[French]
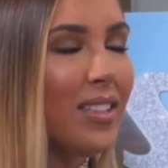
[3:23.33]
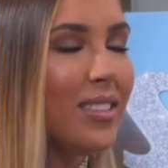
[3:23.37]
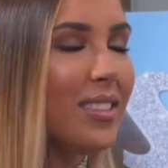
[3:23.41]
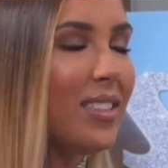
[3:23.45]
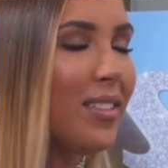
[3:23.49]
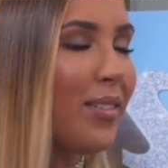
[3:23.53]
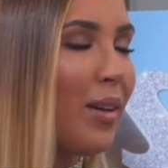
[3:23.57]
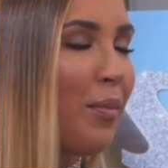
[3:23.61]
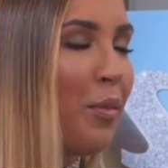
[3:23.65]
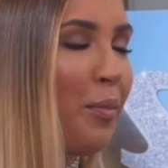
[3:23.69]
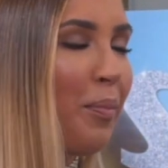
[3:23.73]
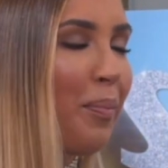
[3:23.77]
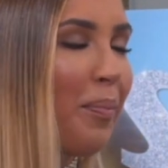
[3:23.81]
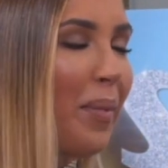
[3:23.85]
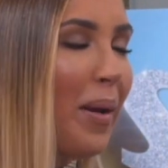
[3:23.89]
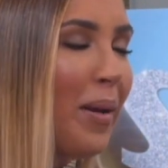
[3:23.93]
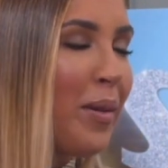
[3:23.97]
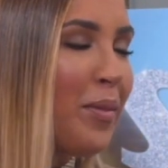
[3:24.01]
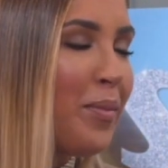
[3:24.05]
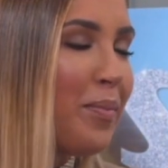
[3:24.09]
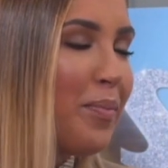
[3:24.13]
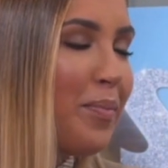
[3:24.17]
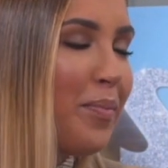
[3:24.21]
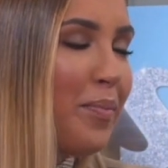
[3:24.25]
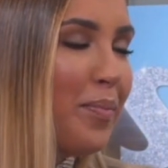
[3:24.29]
C'était vraiment
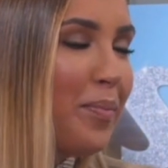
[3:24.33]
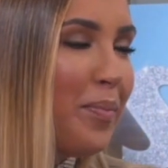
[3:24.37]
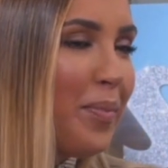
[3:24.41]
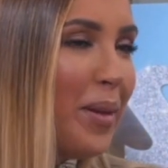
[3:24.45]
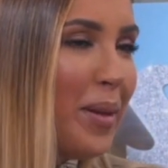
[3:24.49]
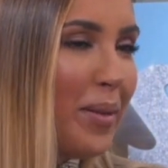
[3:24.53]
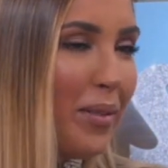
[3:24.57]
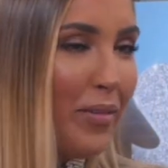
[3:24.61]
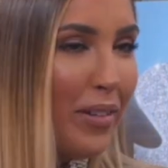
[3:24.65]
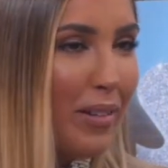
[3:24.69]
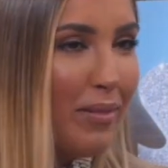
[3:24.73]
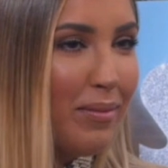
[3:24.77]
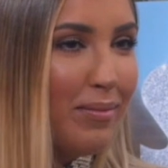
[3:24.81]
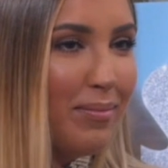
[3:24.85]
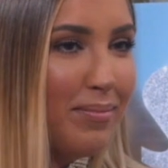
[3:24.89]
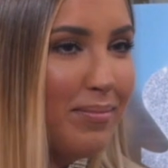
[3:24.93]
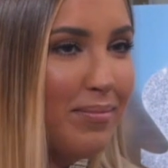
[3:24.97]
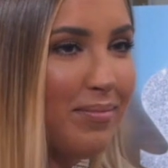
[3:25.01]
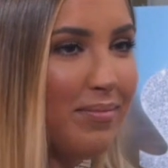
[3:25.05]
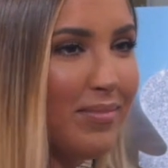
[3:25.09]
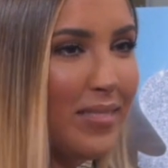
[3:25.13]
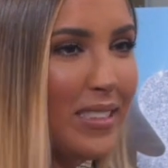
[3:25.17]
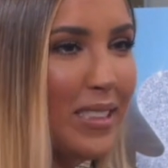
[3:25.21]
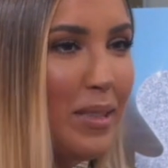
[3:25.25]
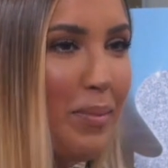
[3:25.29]
pas une bonne. Enfin,
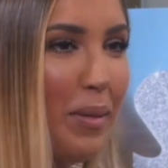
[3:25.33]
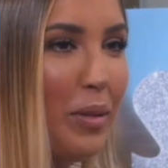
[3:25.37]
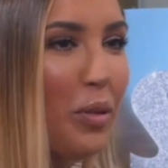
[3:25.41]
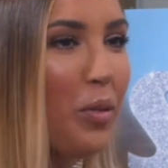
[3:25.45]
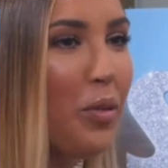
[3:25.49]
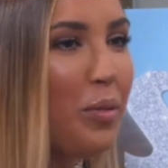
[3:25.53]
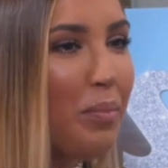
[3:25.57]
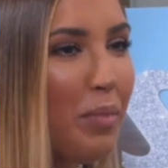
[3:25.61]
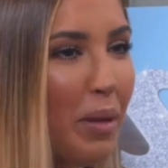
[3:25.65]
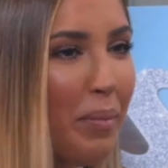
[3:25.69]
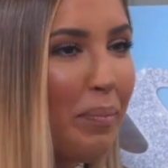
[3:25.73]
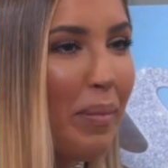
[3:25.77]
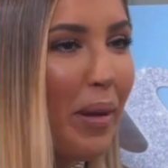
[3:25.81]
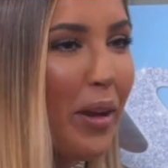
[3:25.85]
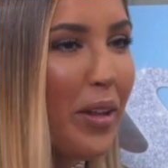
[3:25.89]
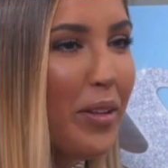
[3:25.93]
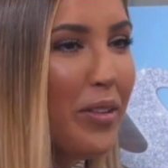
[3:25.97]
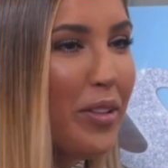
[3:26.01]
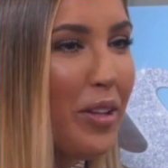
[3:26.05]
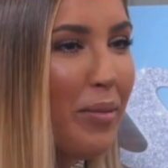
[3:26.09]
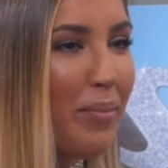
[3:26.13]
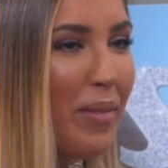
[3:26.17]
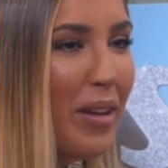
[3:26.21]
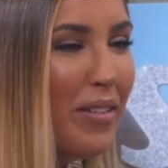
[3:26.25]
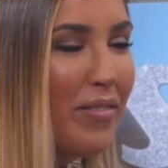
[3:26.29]
c'était pas trop une bonne
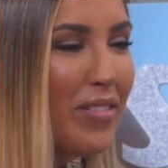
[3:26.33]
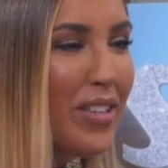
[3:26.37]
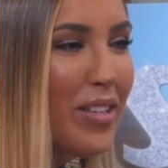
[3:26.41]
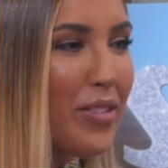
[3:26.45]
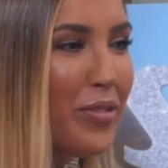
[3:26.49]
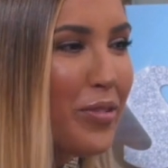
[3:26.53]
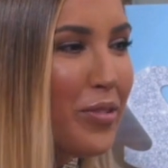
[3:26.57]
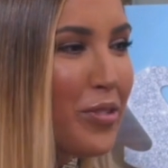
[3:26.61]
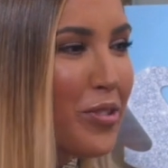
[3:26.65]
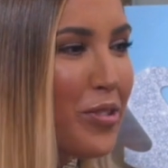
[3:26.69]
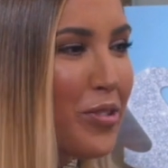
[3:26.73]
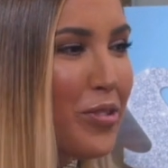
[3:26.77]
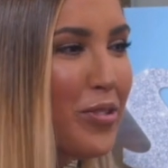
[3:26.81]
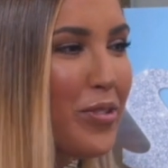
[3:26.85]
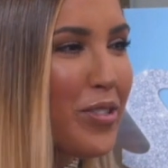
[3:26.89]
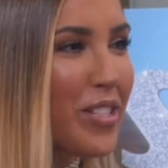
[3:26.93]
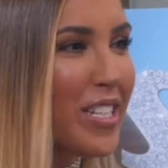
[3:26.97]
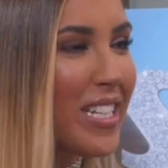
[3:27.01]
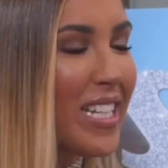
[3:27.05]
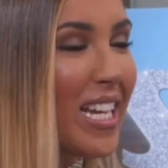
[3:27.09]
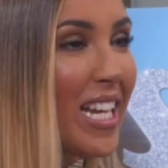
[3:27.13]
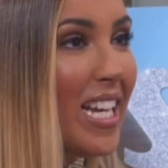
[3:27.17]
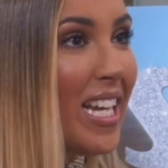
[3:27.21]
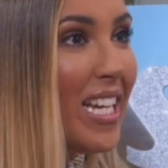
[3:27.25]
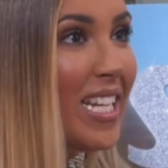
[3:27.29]
période dans ma vie, donc du coup,
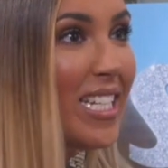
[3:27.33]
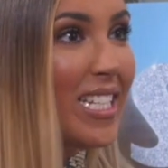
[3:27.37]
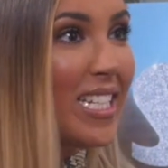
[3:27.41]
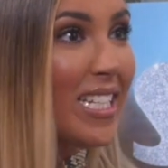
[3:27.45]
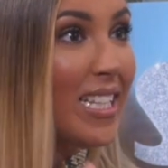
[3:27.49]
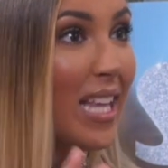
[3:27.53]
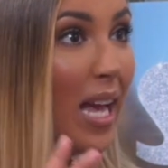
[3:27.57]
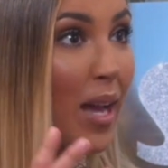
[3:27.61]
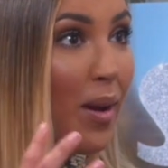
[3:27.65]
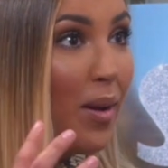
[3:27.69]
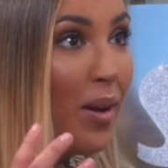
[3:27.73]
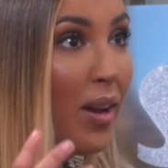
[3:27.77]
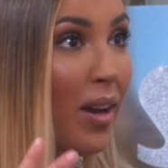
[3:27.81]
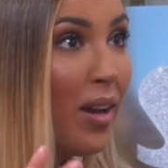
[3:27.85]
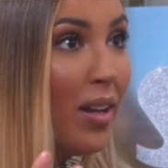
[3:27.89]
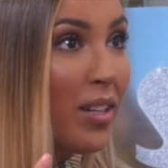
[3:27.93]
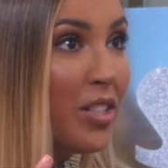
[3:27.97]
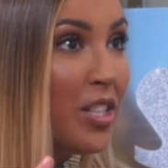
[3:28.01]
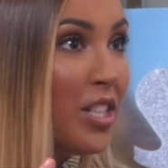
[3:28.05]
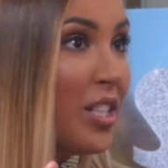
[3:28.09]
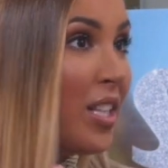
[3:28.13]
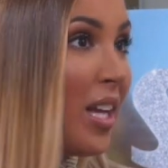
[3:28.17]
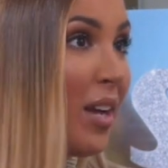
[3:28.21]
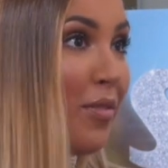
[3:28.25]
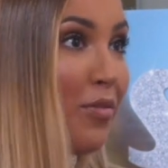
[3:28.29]
j'étais à,
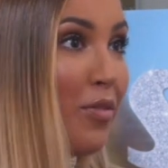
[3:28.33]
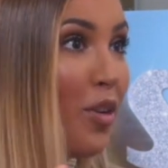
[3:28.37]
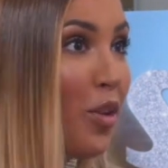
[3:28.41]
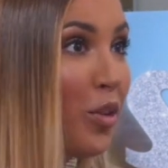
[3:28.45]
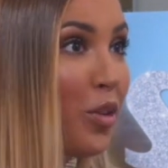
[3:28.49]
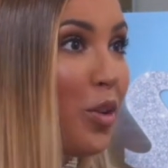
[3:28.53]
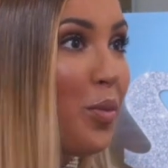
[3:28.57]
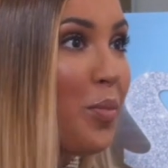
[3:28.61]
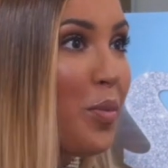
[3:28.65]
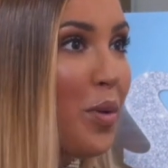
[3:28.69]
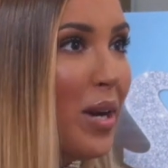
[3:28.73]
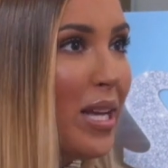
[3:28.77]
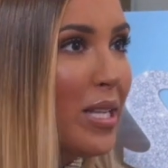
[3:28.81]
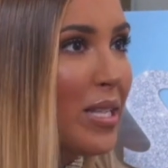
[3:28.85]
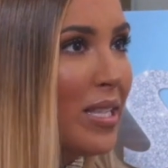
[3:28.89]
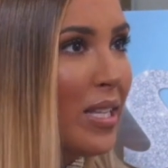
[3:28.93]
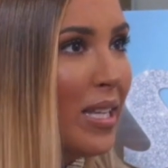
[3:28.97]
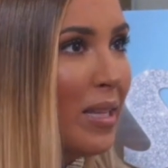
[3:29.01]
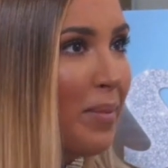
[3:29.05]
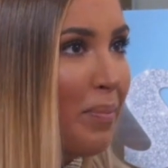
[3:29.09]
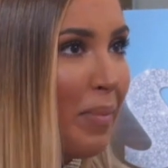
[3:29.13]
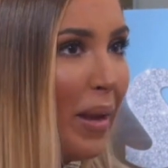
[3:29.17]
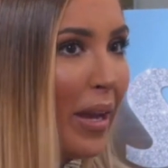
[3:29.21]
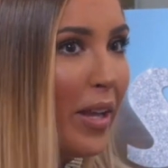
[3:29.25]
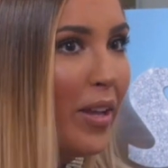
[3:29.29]
à fleur de peau à
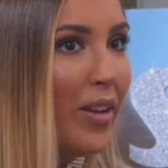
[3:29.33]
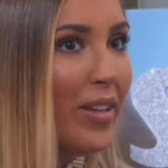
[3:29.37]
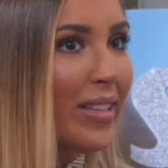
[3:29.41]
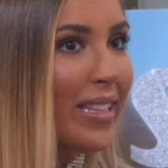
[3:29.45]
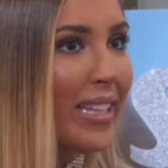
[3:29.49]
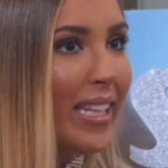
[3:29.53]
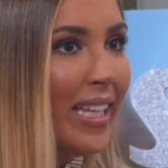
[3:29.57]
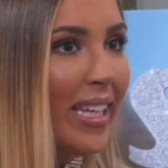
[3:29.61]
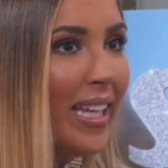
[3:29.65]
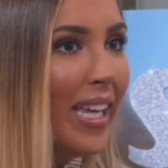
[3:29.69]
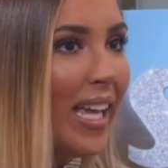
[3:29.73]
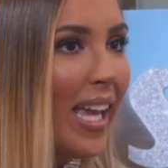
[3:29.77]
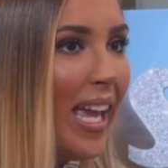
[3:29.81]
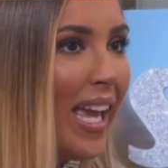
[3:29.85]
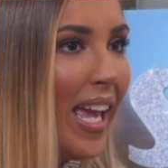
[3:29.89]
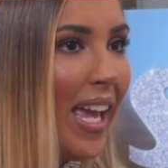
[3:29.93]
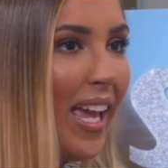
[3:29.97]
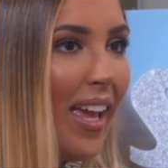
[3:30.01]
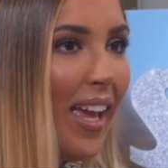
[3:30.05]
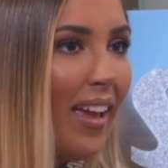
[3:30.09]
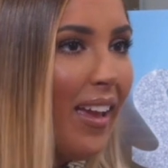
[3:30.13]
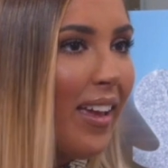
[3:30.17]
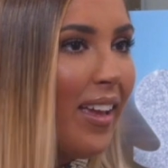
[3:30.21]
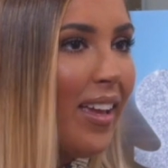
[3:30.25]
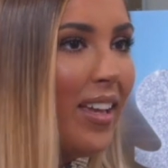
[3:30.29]
cette période et,
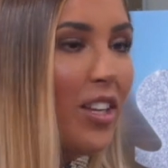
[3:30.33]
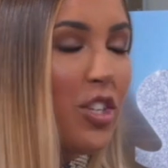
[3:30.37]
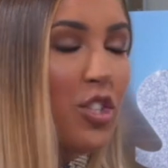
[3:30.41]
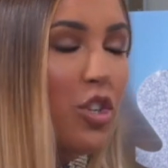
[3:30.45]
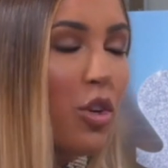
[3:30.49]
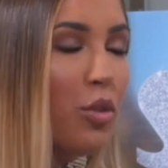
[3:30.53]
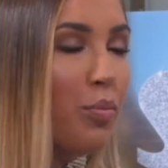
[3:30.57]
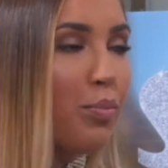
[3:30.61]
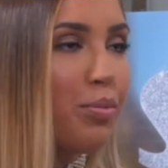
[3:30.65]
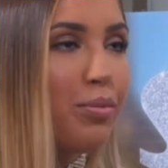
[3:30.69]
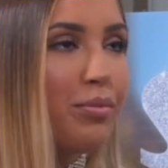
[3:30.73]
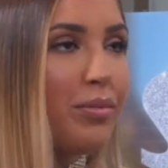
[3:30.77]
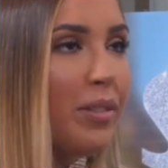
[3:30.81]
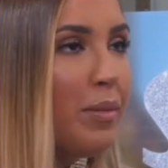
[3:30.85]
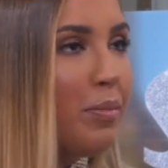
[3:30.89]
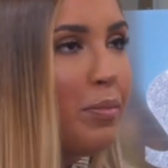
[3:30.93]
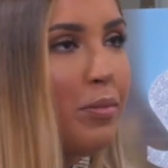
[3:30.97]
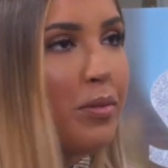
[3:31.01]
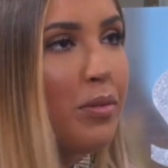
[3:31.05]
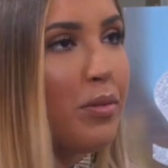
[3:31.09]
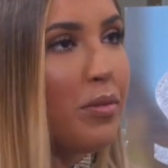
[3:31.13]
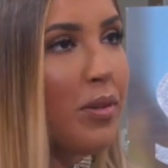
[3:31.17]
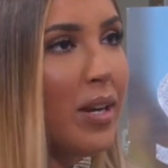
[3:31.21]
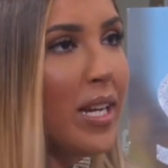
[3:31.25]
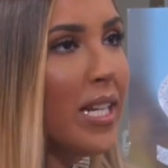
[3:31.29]
et j'en pouvais
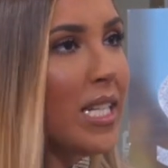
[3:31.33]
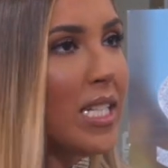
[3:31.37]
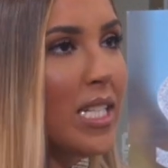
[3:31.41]
plus, quoi.